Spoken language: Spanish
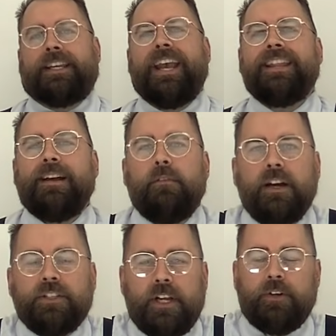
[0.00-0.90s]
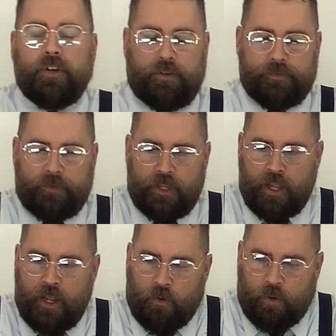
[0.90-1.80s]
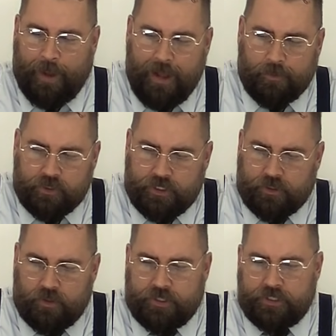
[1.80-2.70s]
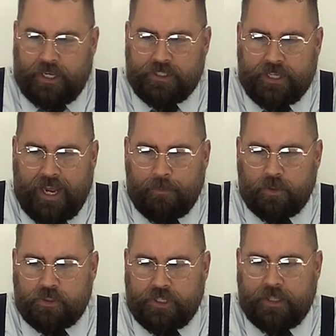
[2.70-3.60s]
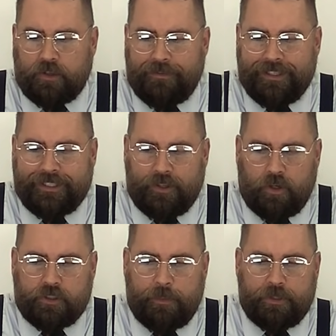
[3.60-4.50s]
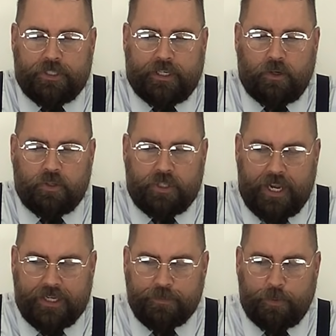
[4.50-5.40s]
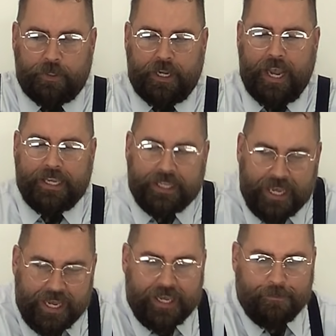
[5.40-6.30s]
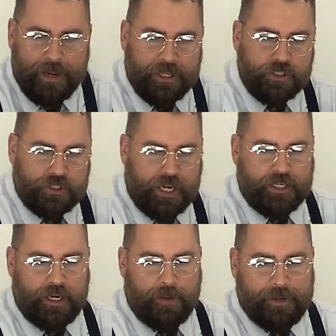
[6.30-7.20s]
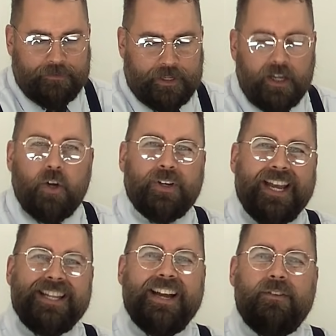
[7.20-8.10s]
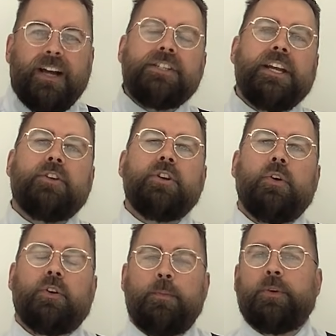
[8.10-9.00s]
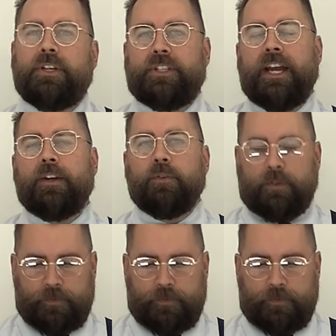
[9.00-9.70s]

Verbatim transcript: ¿qué debo hacer yo? O vamos entonces a Salmos 122 y versículo 6, porque allí me enseña la Biblia lo que debo hacer yo como cristiano.